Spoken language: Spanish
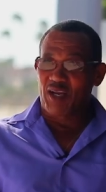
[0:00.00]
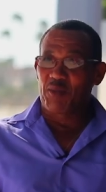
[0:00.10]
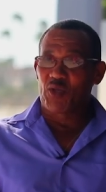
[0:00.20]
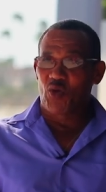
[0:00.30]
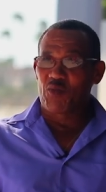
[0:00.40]
que él
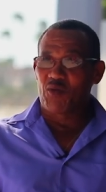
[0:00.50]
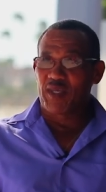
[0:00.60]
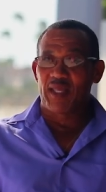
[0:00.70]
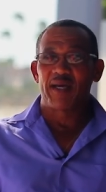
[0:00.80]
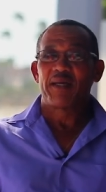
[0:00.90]
me dio en mi
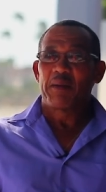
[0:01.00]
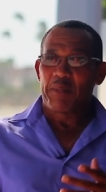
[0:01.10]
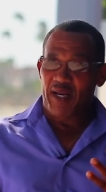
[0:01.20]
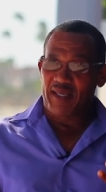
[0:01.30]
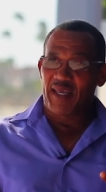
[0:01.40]
vida
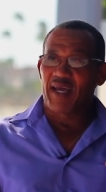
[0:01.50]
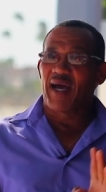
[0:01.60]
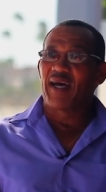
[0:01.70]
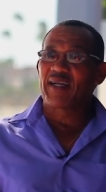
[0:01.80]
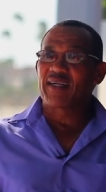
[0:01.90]
para
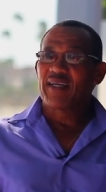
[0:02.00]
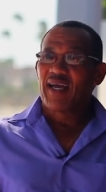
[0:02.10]
llegar